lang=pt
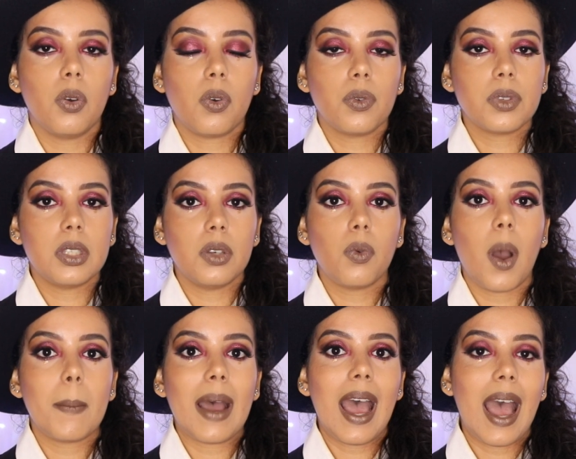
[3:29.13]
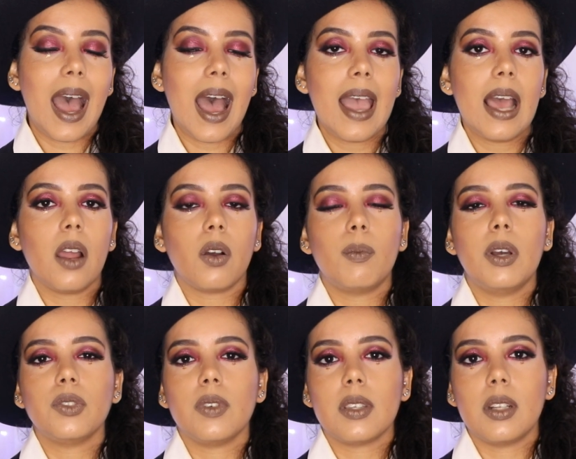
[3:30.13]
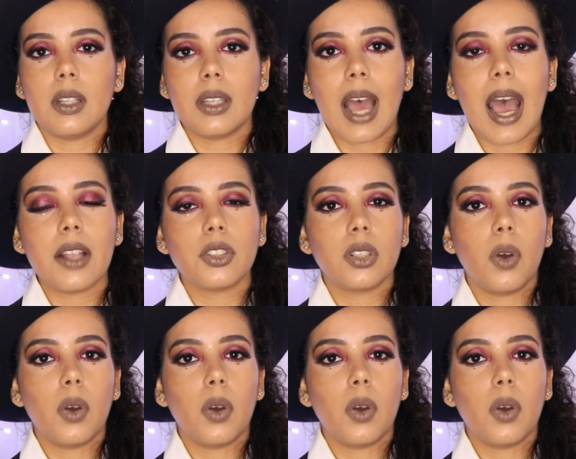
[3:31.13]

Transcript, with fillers: eu consigo amarrar ela com mais facilidade,